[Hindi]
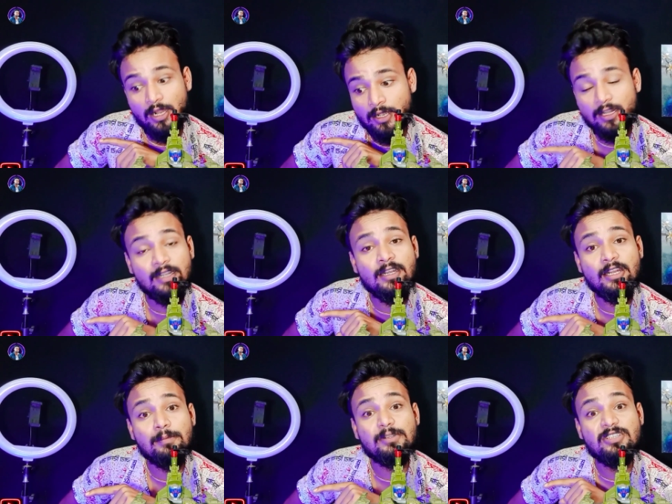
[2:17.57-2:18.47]
हंड्रेड
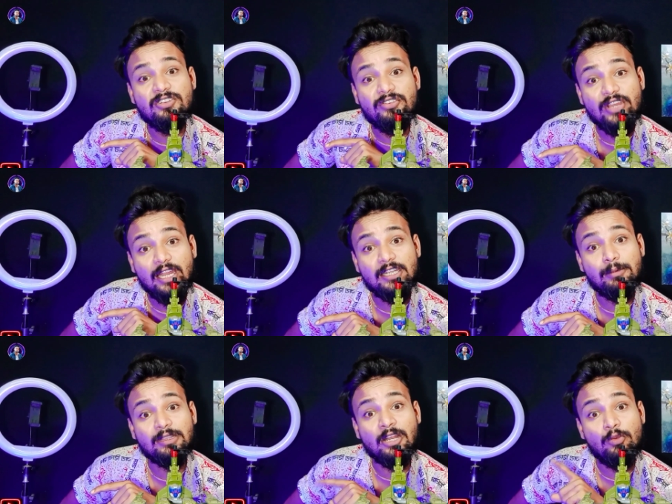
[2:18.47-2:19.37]
एंड टेन परसेंट
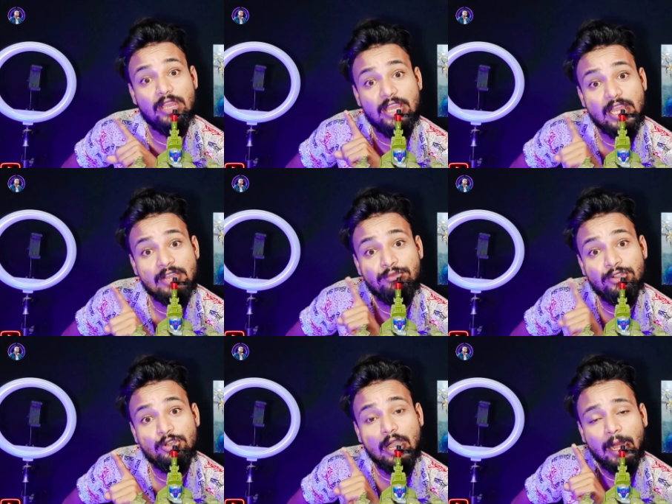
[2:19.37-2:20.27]
रियलिटी बता रहा हूँ एक
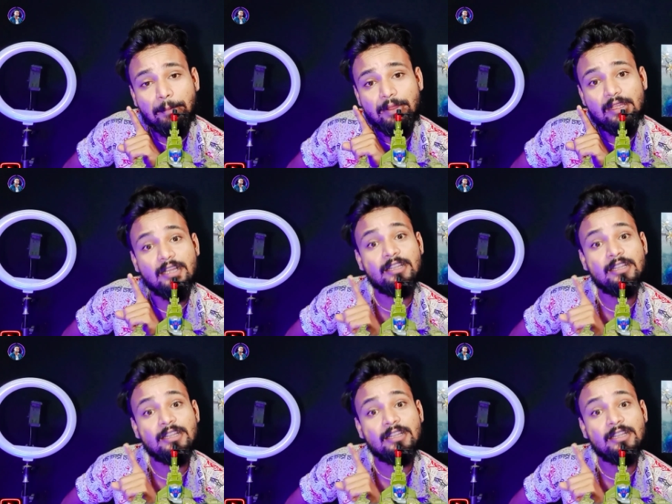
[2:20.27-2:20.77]
वीडियो आपकी